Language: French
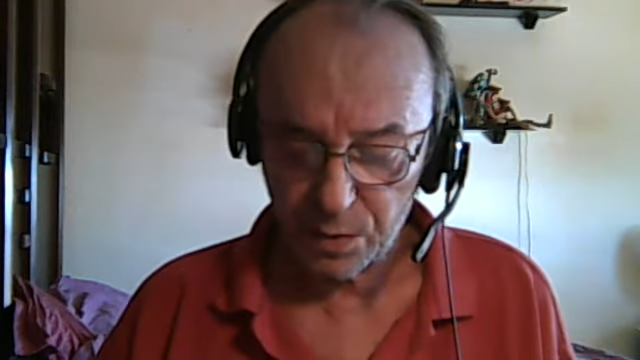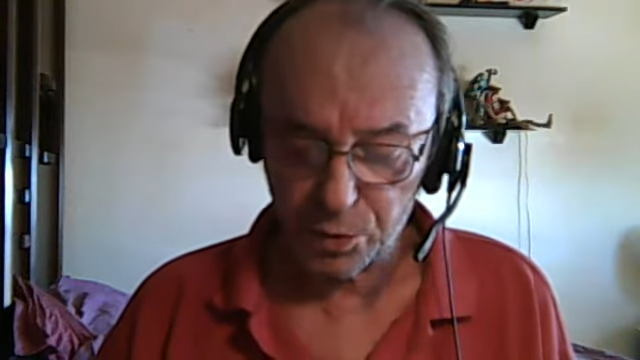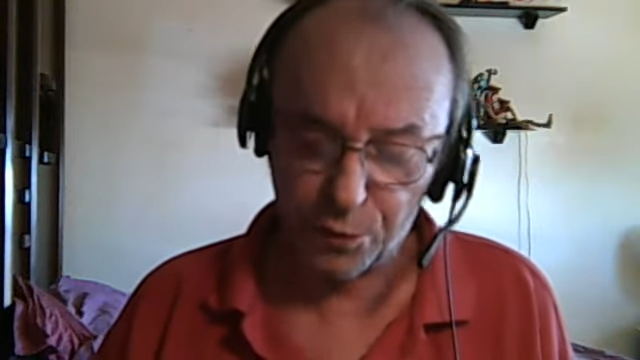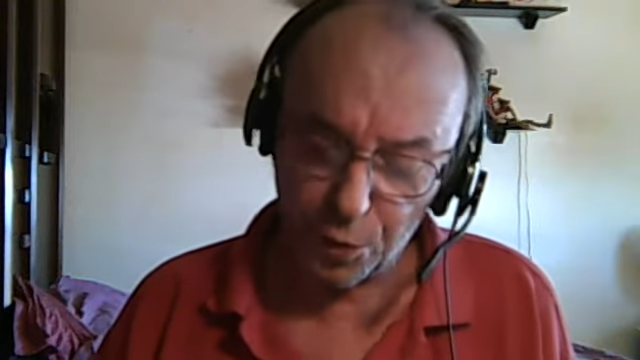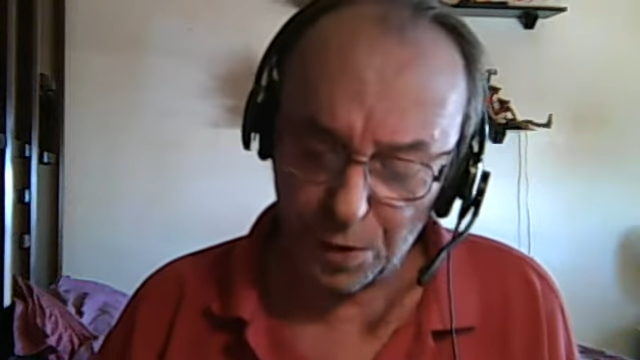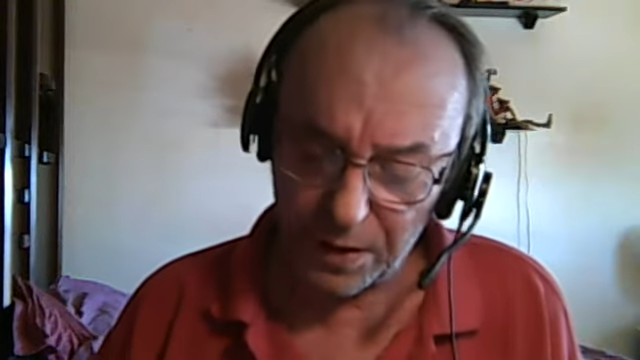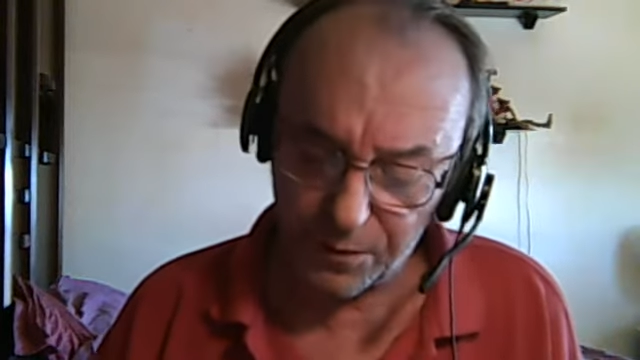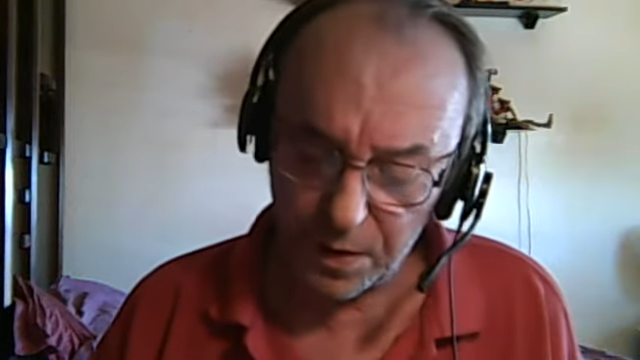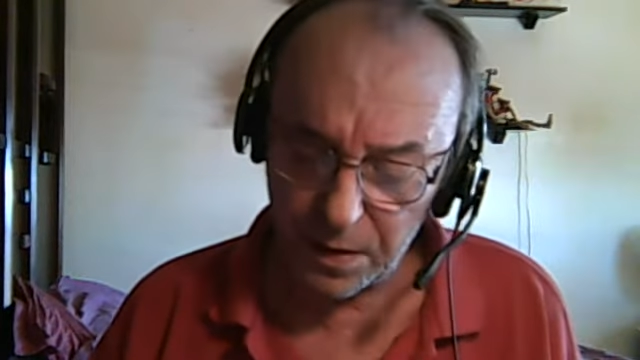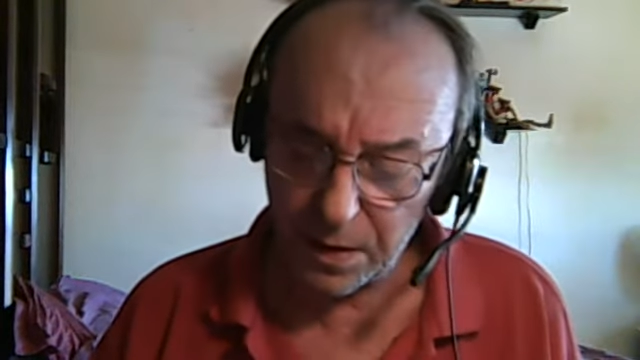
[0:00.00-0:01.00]
Je veux
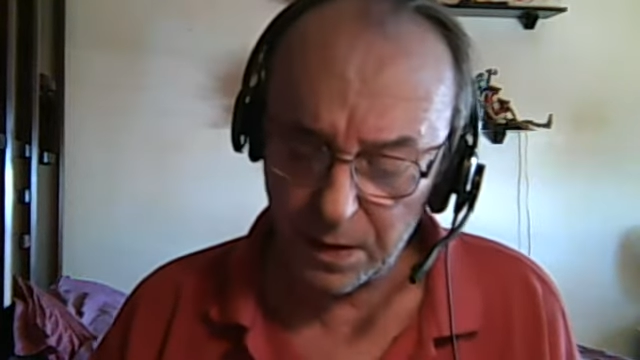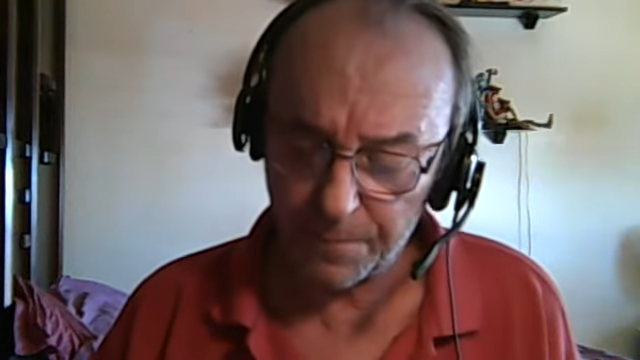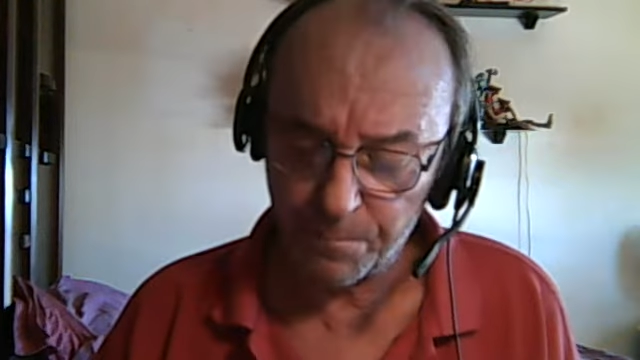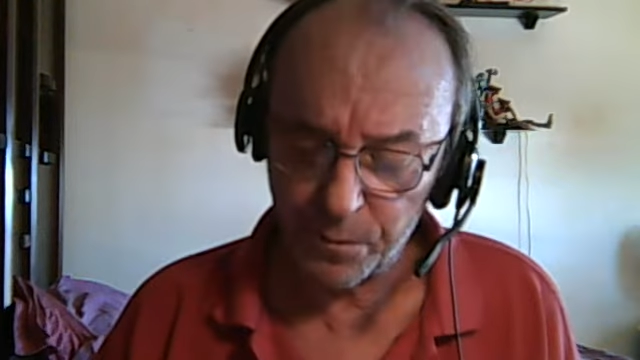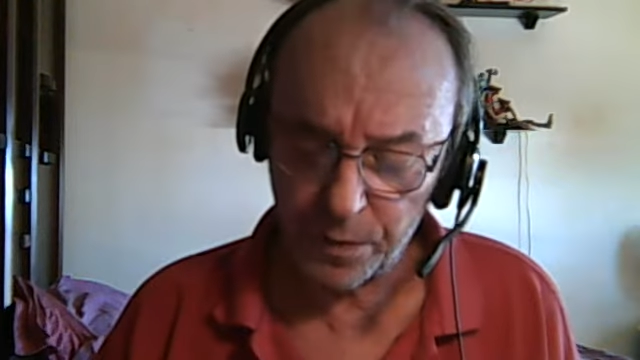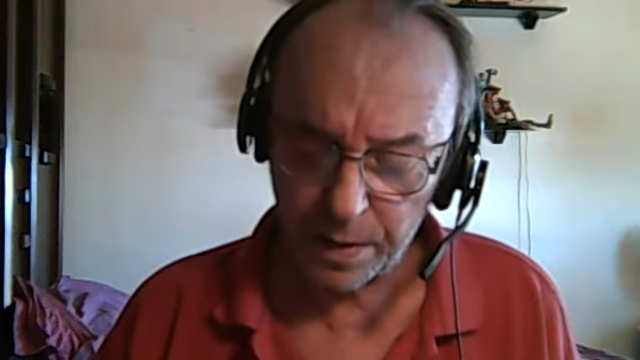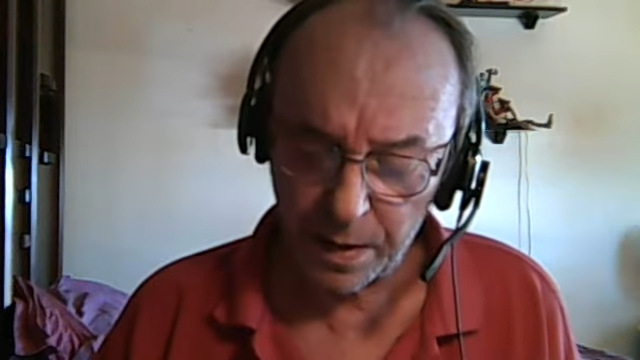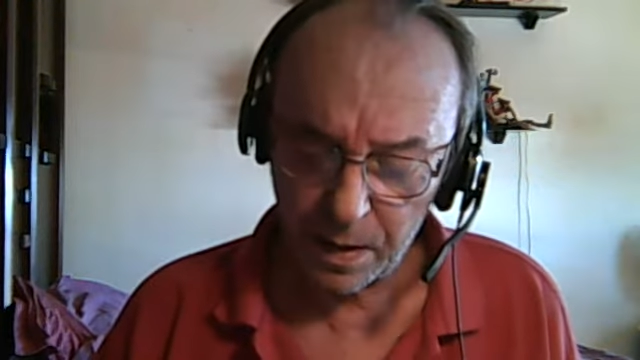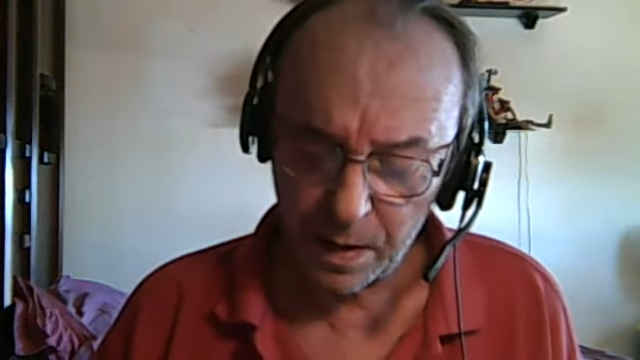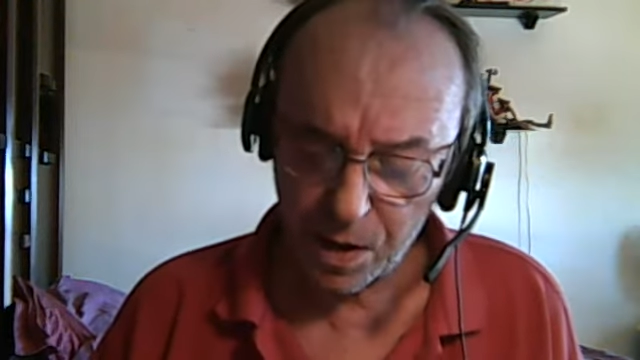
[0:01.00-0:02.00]
rêver,
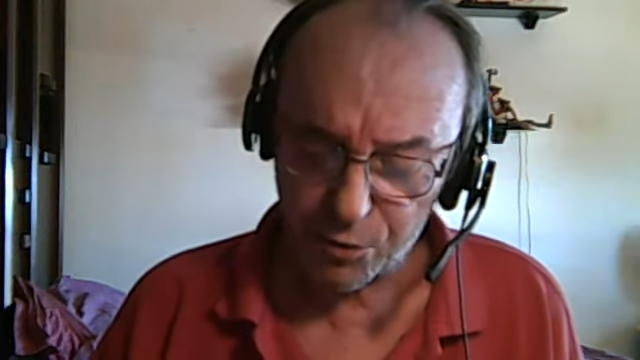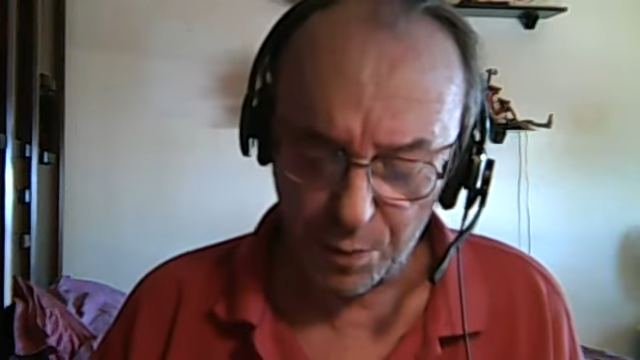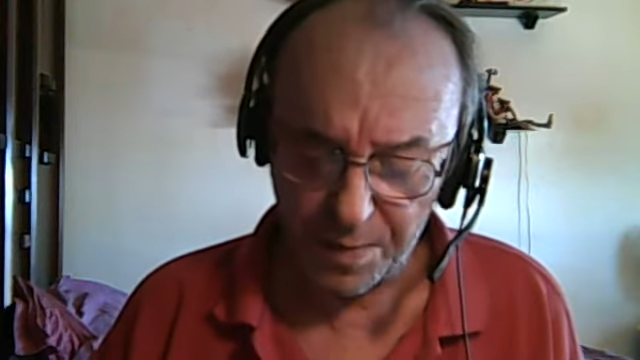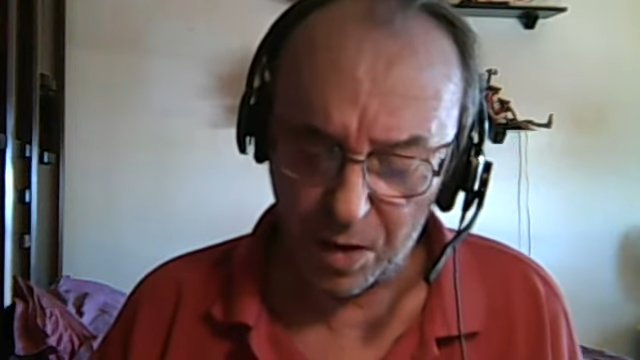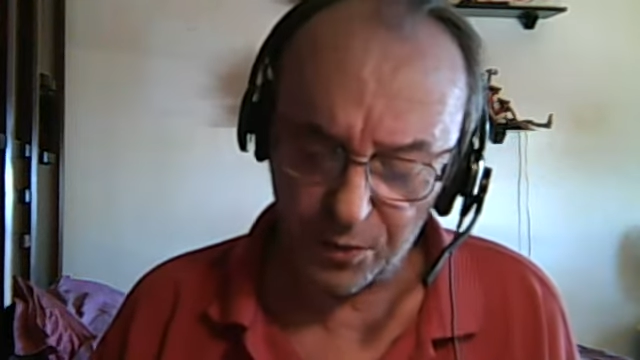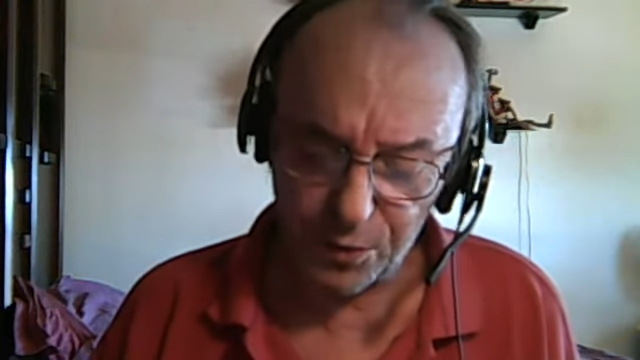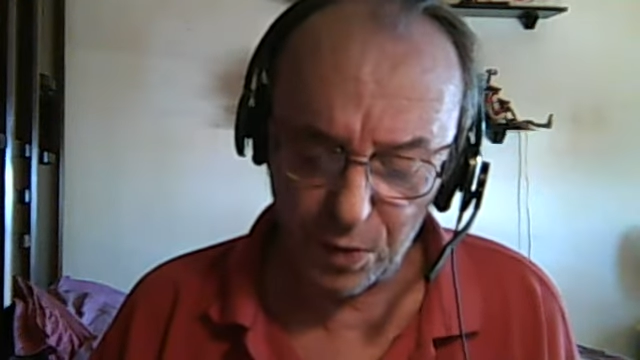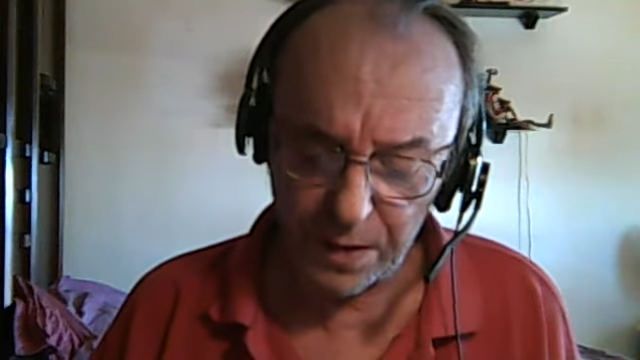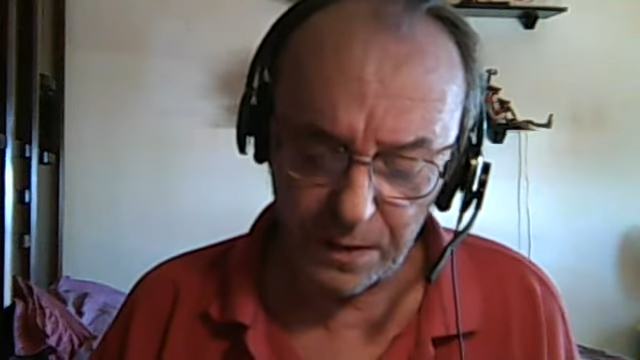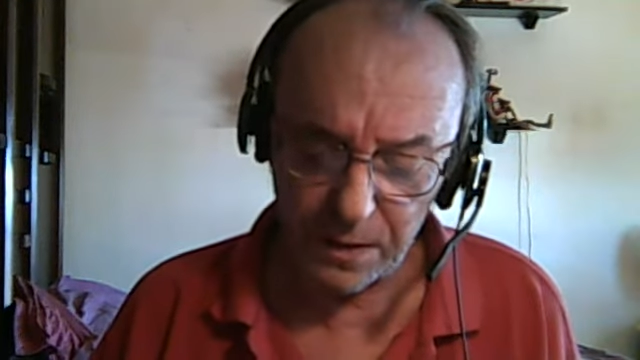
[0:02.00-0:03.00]
je veux
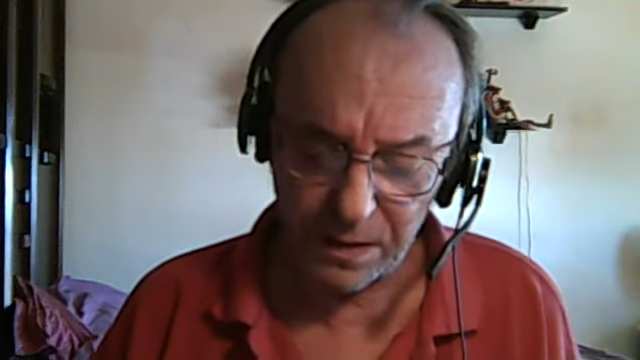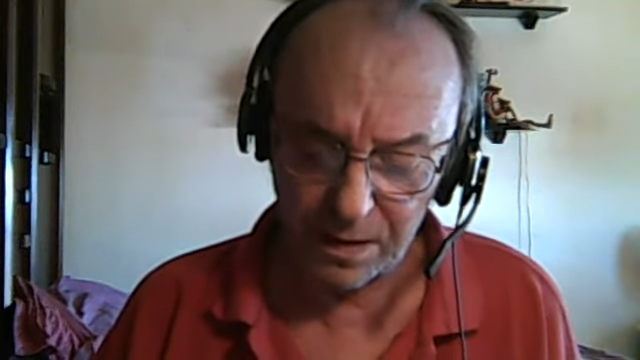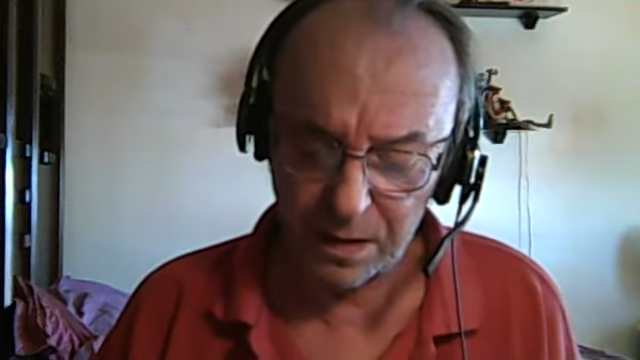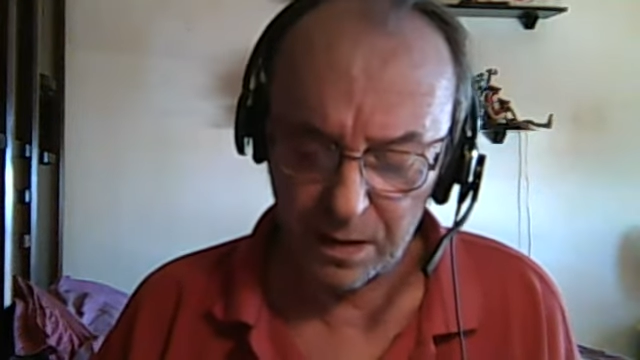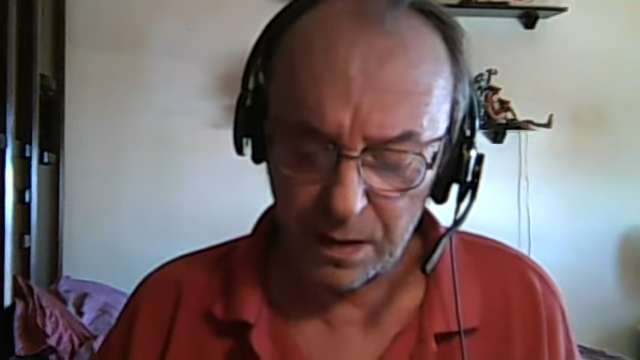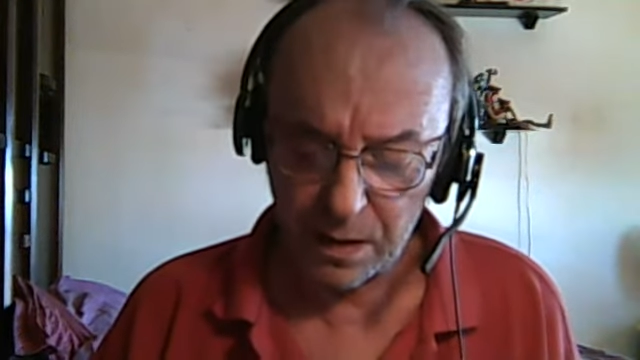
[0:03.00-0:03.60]
m'envoler,